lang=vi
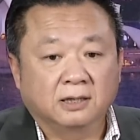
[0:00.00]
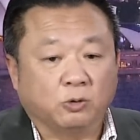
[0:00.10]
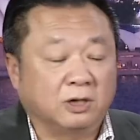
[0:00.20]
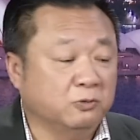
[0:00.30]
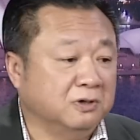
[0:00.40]

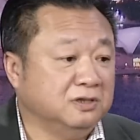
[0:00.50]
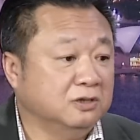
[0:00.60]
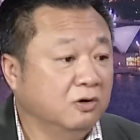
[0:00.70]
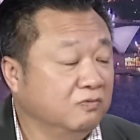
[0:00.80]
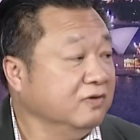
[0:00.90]
thỏa thuận
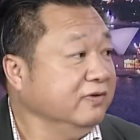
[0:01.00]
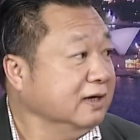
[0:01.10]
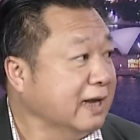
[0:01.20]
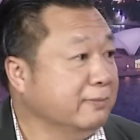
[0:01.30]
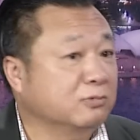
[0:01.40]
giữa Úc và
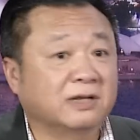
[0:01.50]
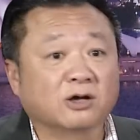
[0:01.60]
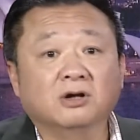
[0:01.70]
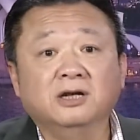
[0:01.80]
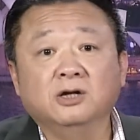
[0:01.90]
Việt Nam có thể
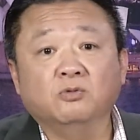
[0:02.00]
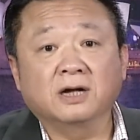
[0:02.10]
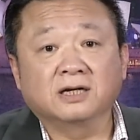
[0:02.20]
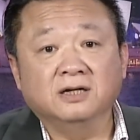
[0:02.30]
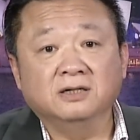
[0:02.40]
có liên
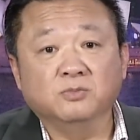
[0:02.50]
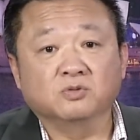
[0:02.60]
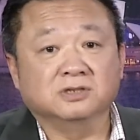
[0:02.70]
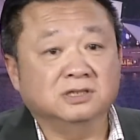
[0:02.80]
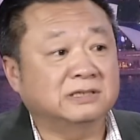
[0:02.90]
quan đến
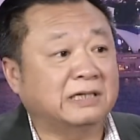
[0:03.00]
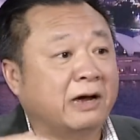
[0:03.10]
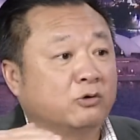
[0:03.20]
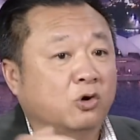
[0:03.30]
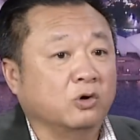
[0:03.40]
một sự
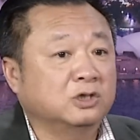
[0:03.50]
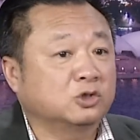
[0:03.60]
trao đổi